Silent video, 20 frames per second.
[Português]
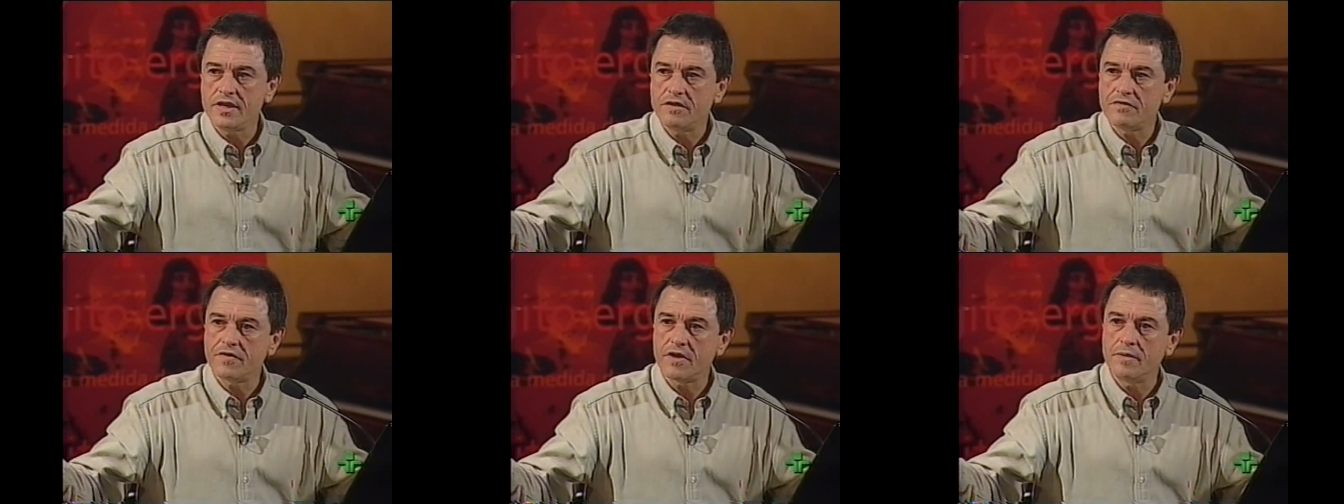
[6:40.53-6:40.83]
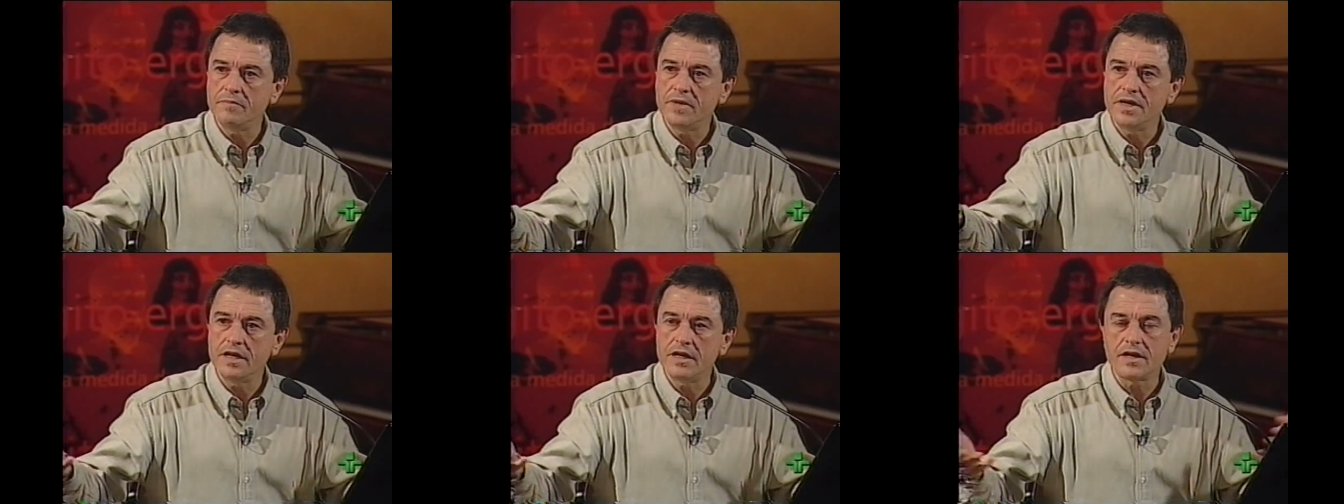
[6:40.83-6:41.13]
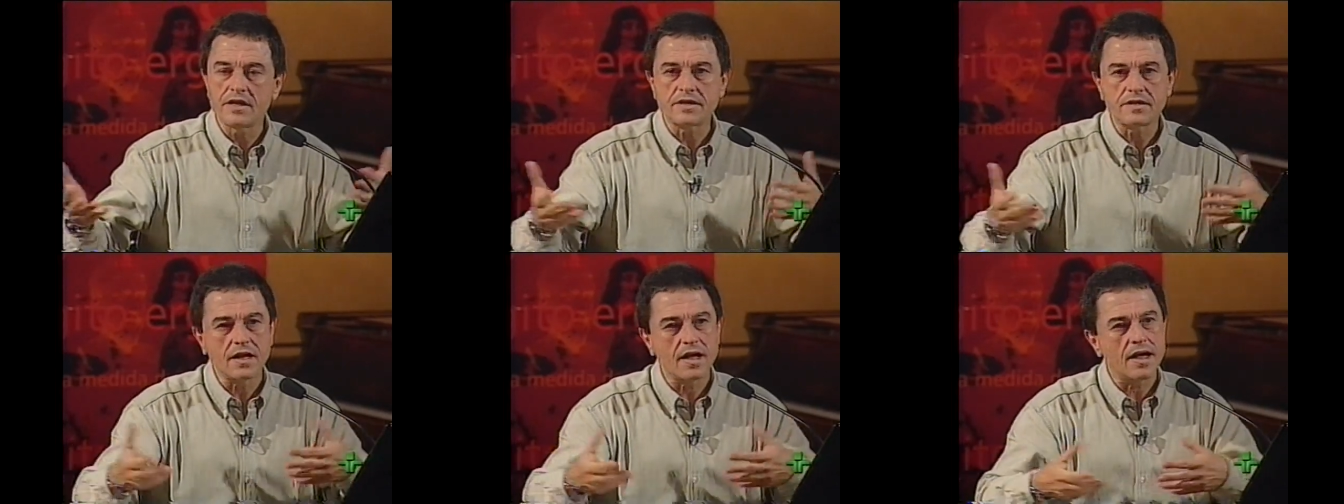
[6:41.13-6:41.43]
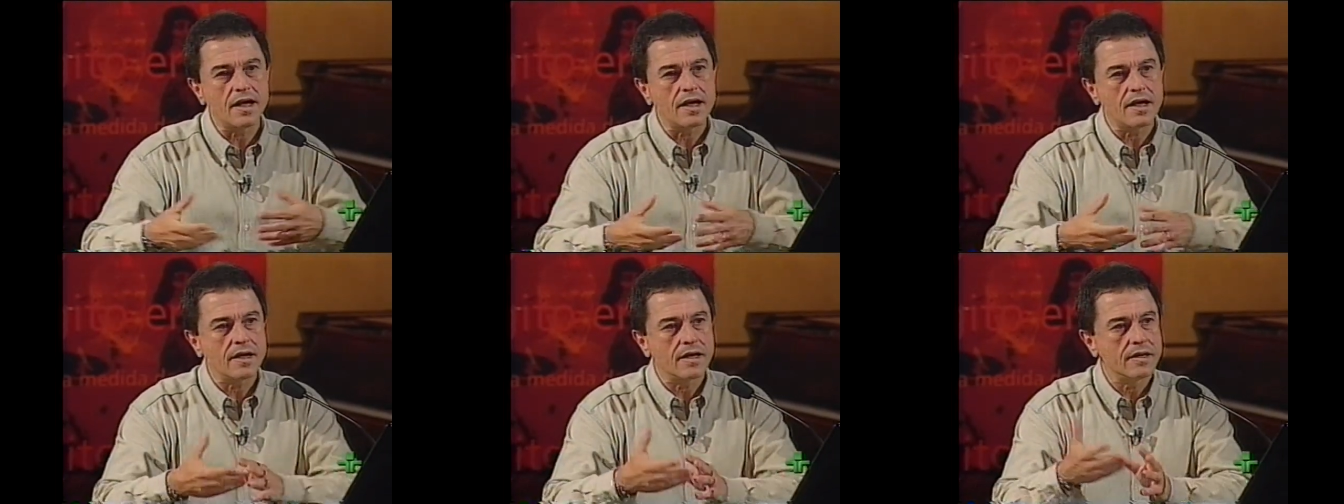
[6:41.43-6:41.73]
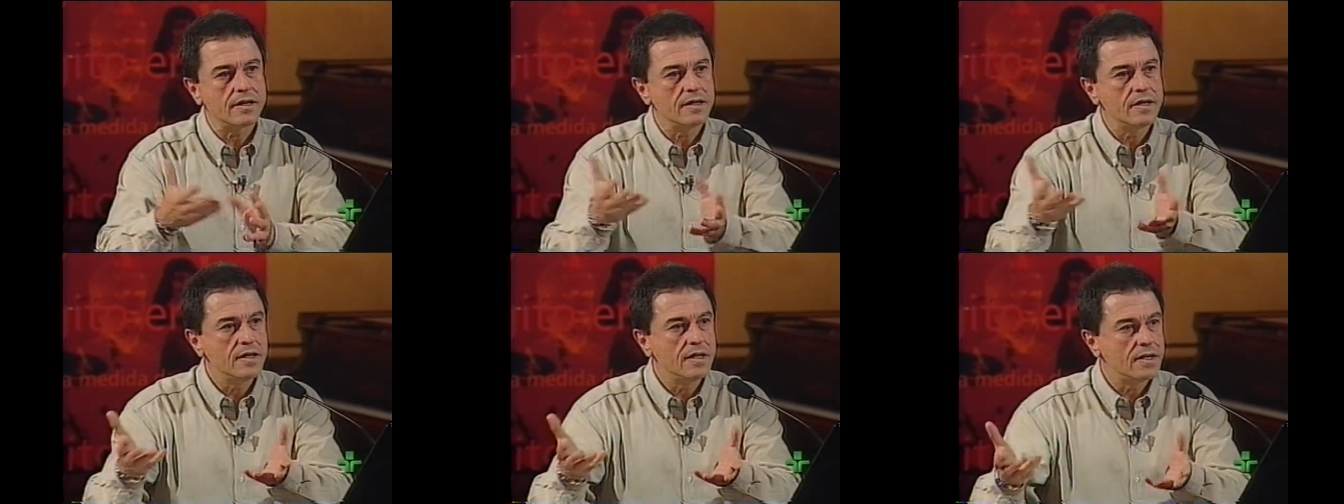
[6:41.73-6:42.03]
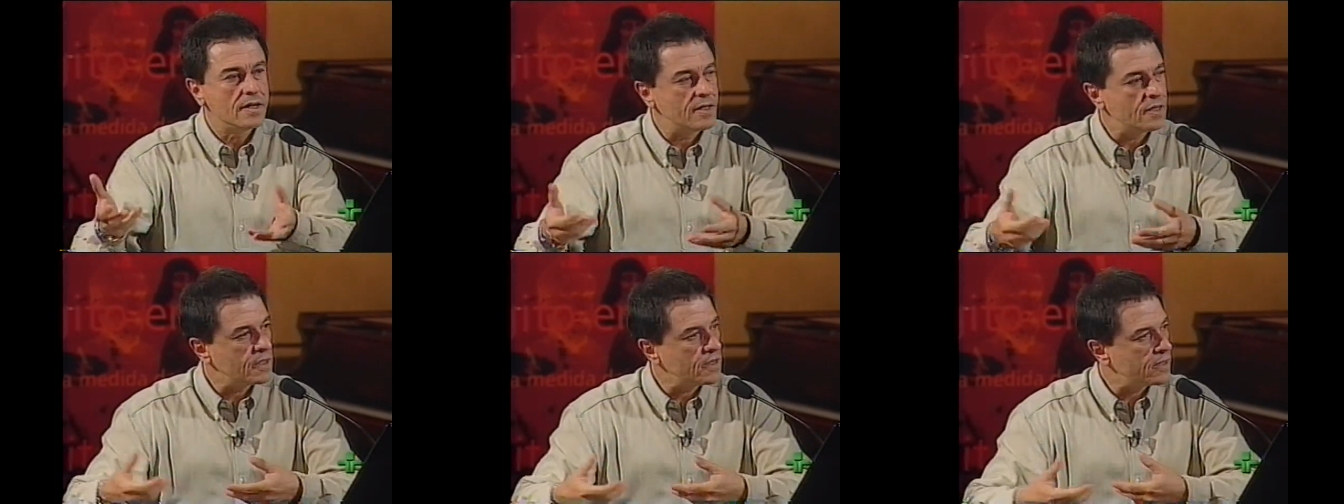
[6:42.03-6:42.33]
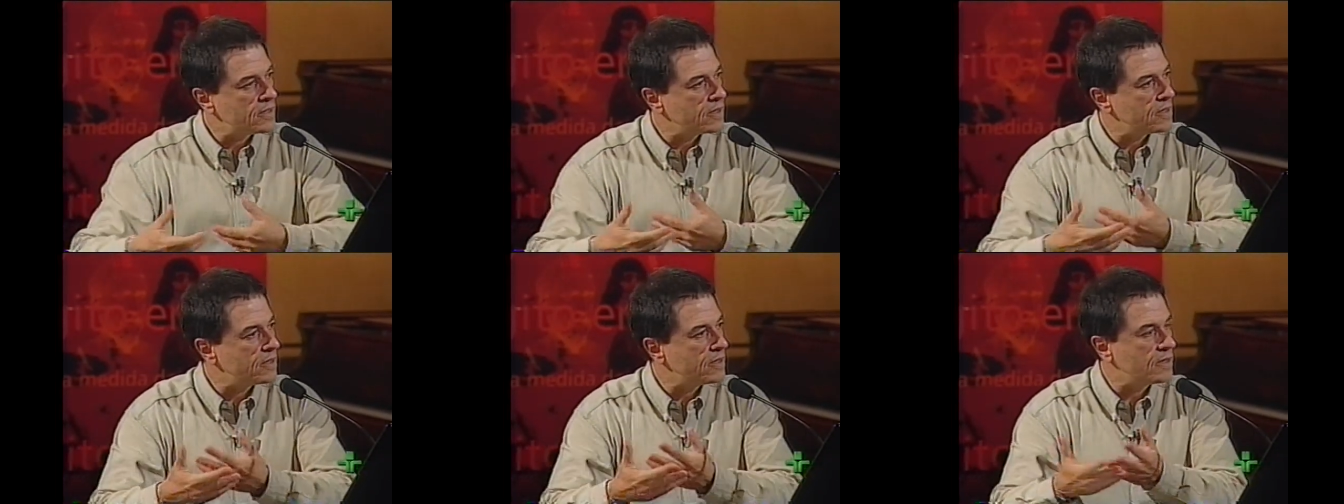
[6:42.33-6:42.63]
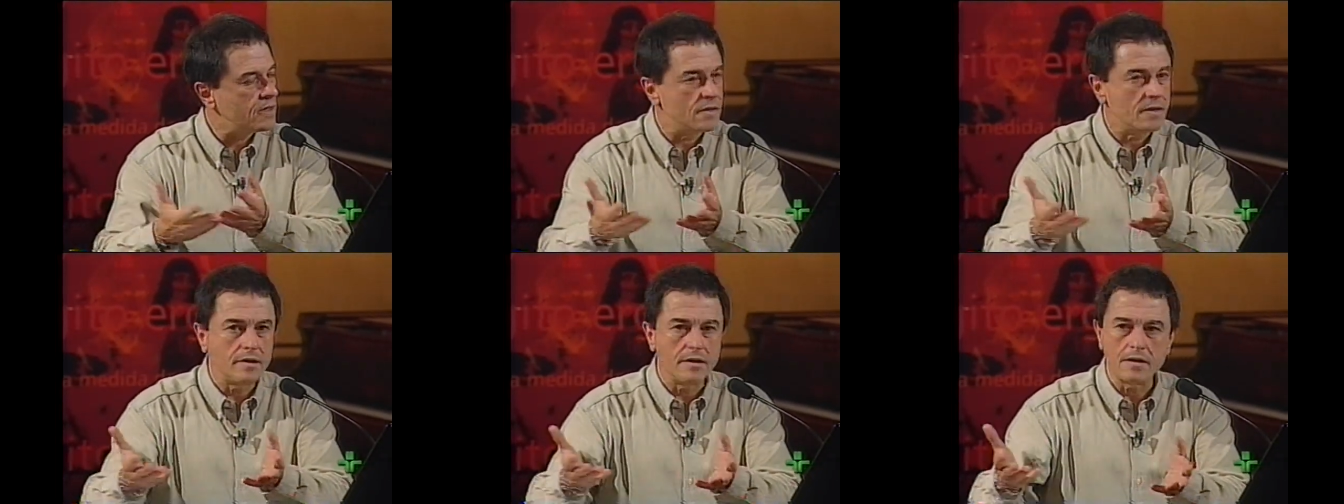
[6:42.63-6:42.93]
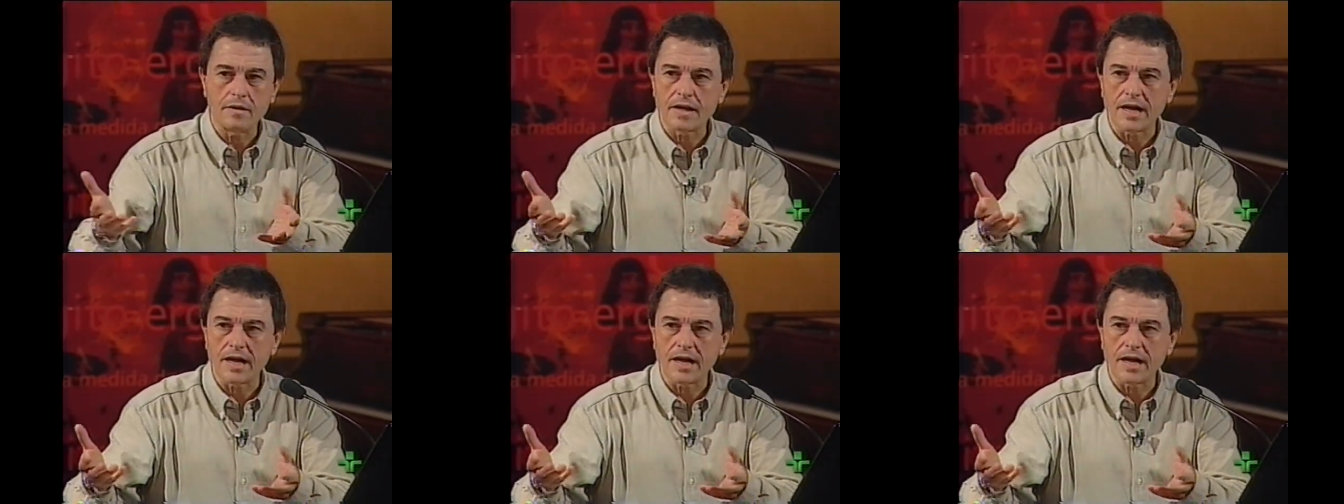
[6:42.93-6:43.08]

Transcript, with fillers: de famílias lá, eh,